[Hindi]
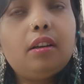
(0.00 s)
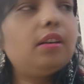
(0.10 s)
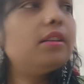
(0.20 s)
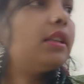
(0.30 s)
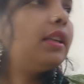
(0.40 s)

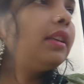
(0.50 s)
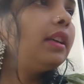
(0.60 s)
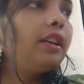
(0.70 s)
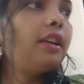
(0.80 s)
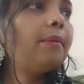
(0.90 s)
और सर
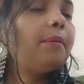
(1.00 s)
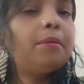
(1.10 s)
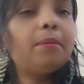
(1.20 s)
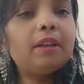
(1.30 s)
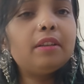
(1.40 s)
खगड़िया में
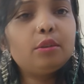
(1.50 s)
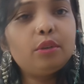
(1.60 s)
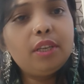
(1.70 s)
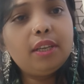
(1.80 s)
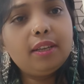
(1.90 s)
भी बारिश हो
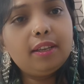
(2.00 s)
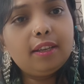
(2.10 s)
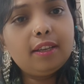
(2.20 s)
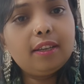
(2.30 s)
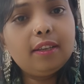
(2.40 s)
रही है
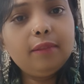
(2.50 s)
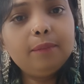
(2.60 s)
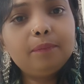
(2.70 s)
हल्का हल्का